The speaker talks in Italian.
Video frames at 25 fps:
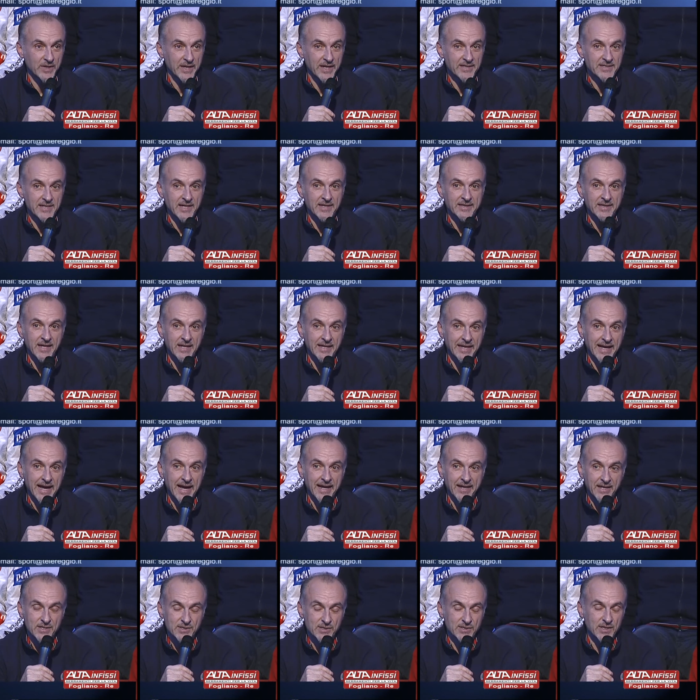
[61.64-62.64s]
i ghiacciai
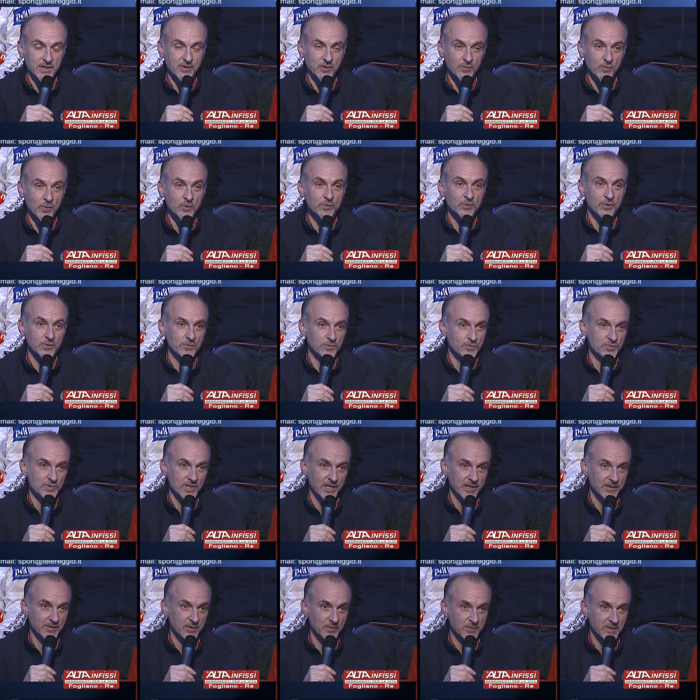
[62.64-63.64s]
italiani si stanno molto
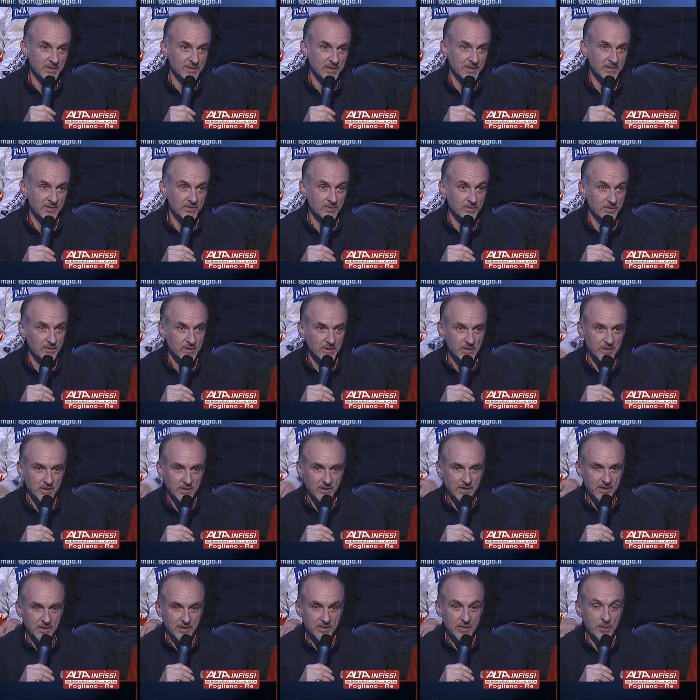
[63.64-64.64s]
riducendo, pertanto
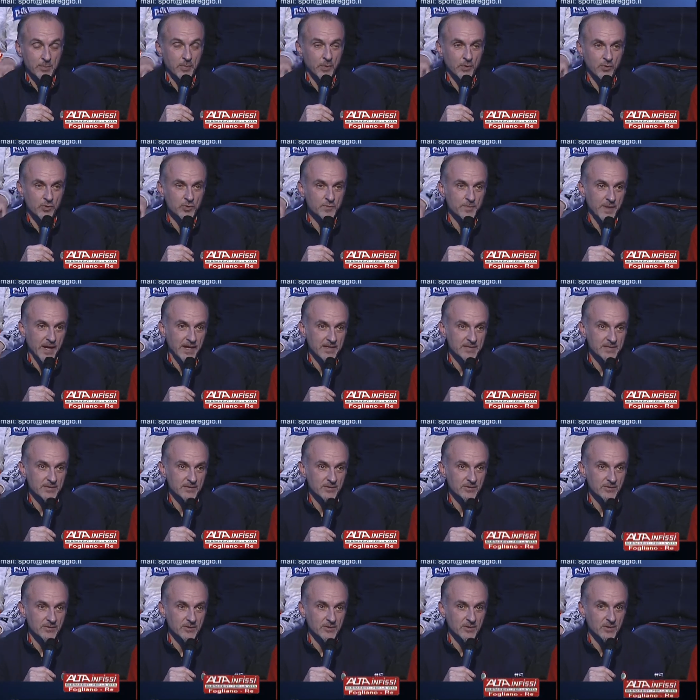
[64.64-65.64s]
c'è poco
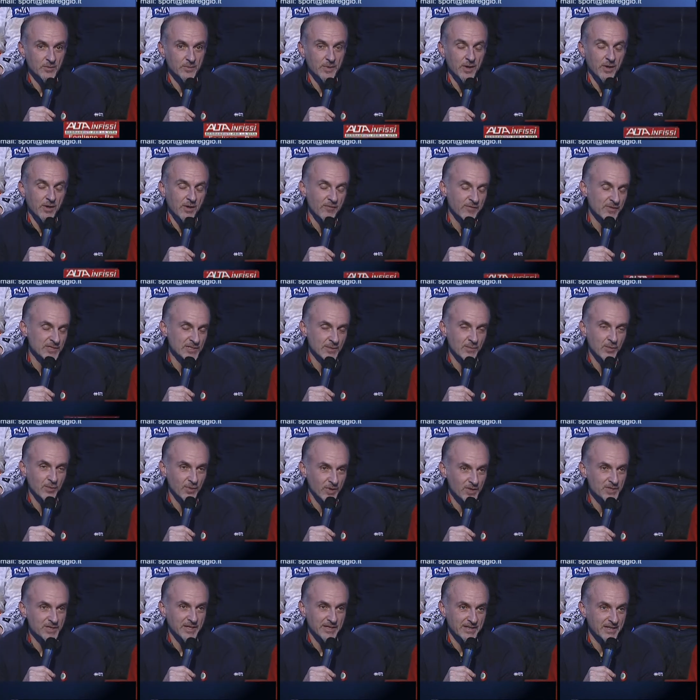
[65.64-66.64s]
spazio, però facciamo
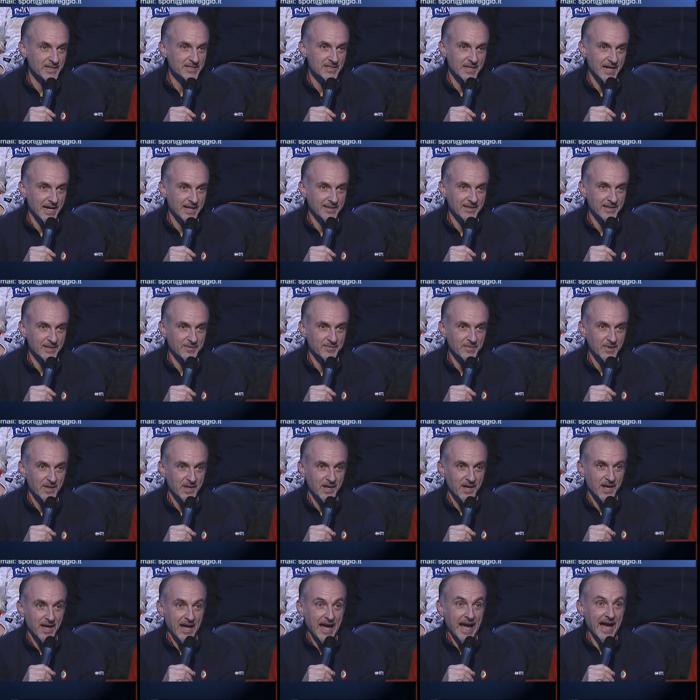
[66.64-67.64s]
qualcosa anche d'estate.
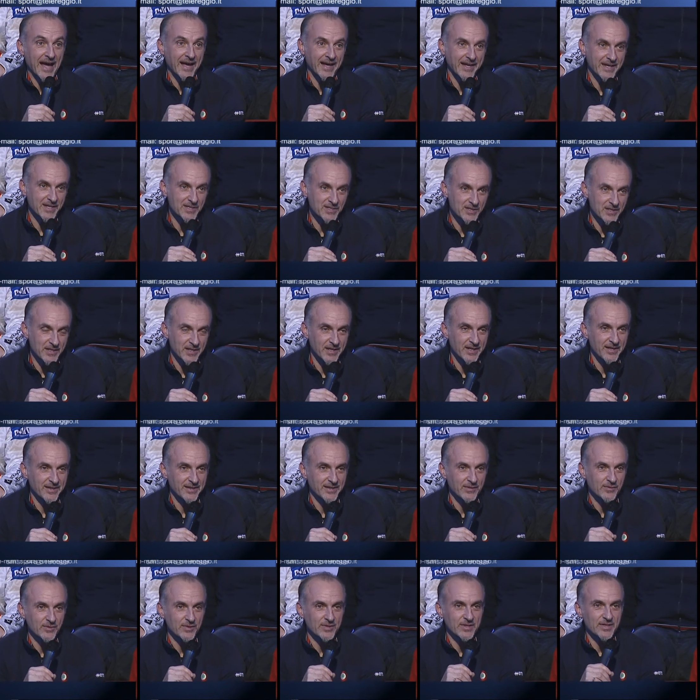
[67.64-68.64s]
Anche se
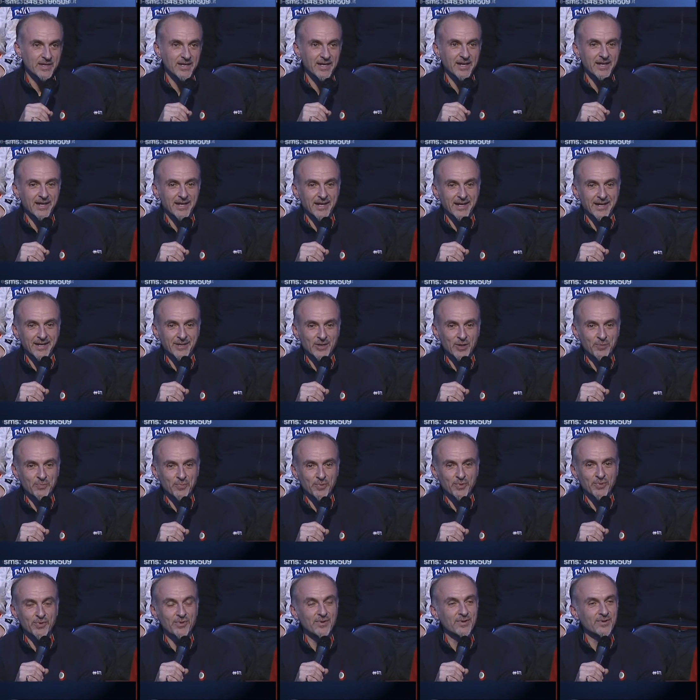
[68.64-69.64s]
devo dire che
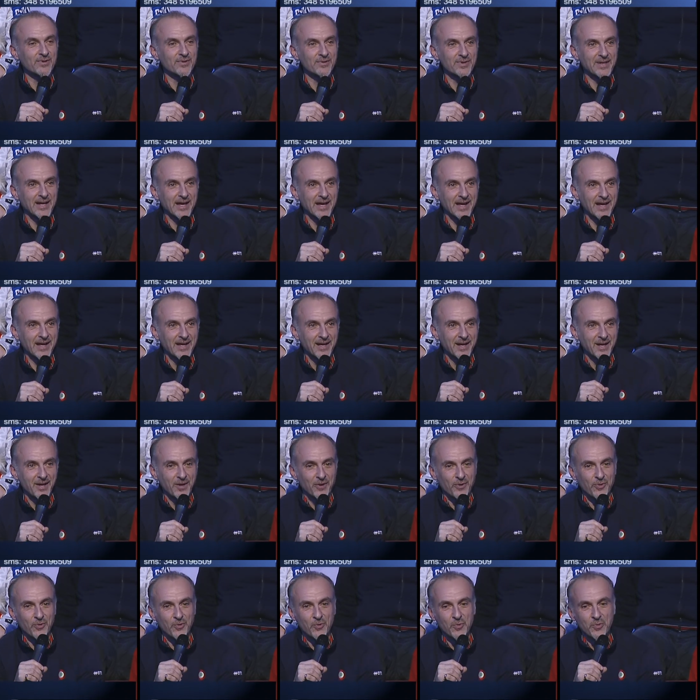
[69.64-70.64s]
dopo una
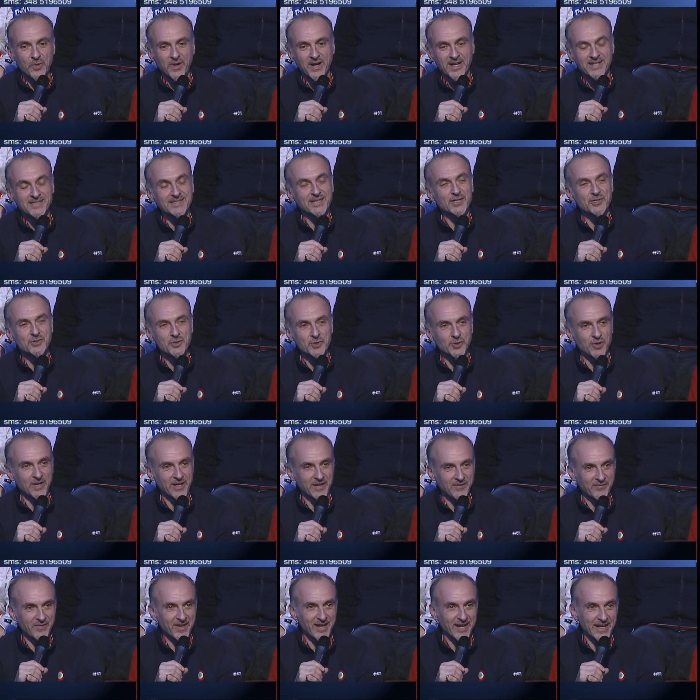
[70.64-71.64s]
lunga stagione
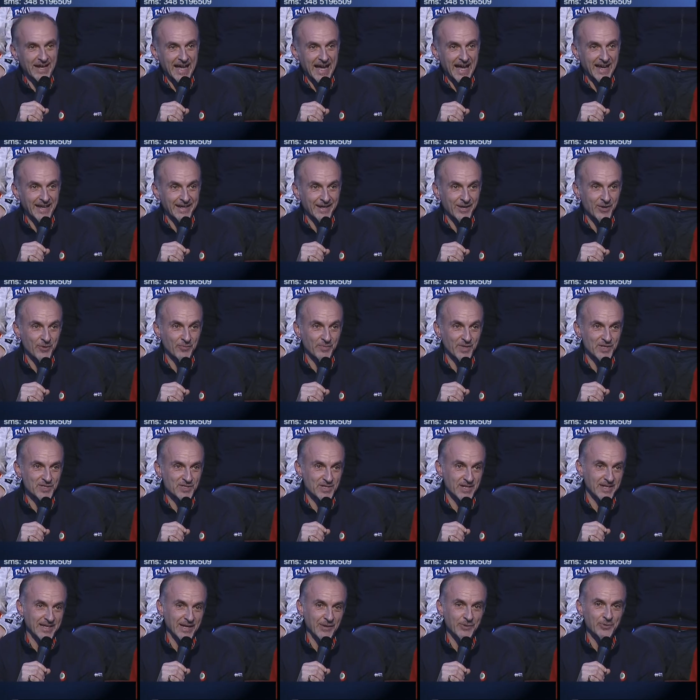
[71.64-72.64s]
invernale che
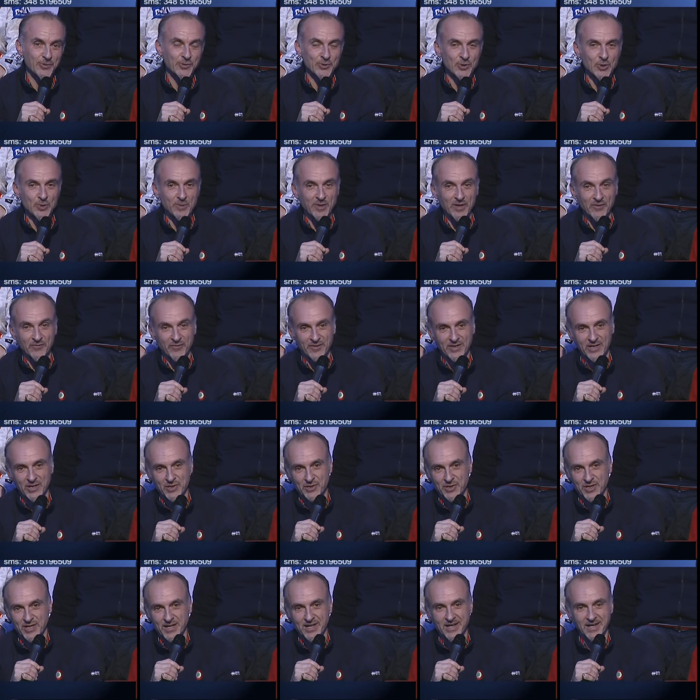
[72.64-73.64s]
comincia da ottobre e
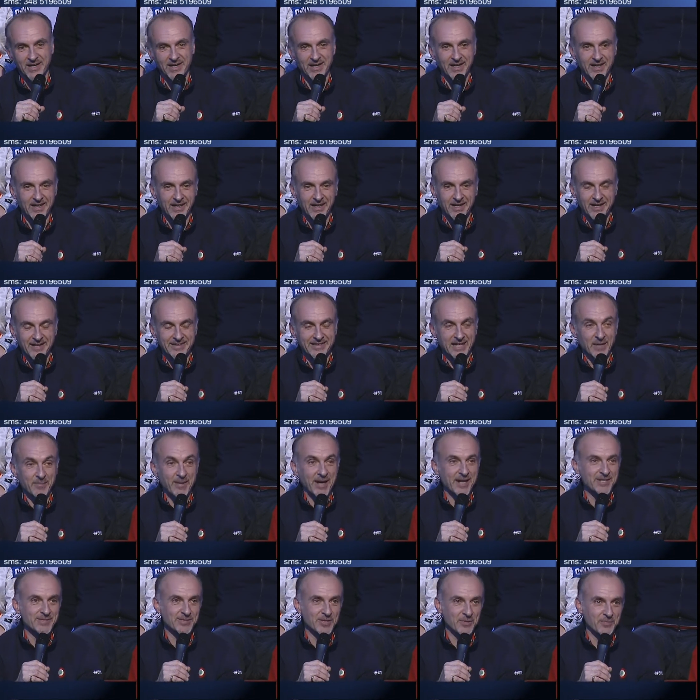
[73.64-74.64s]
finisce tra
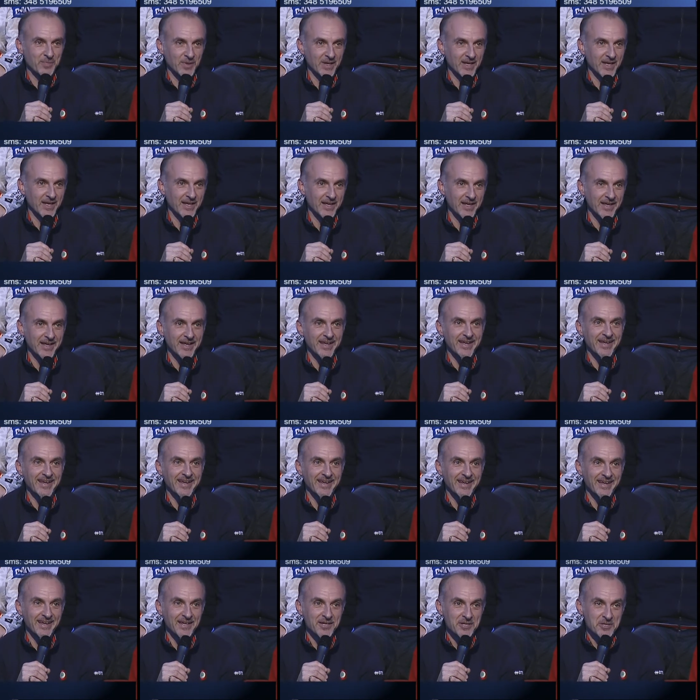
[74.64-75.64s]
marzo e
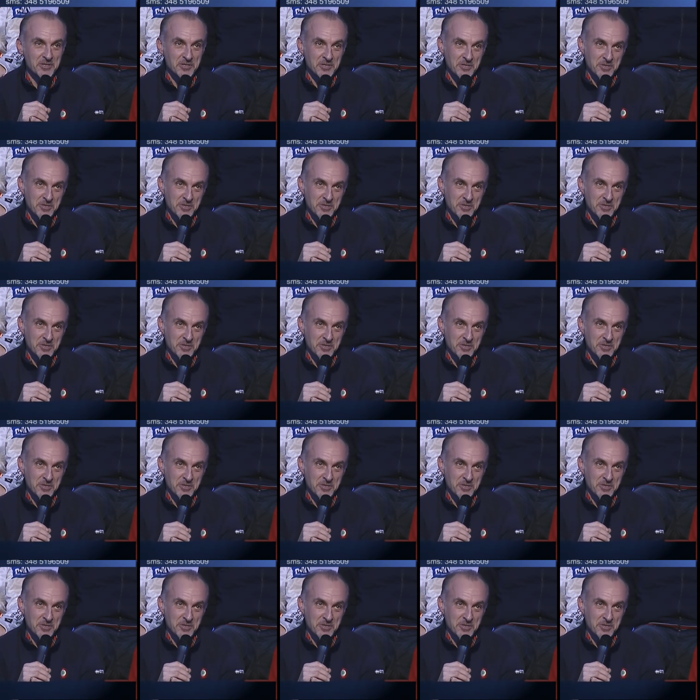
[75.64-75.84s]
aprile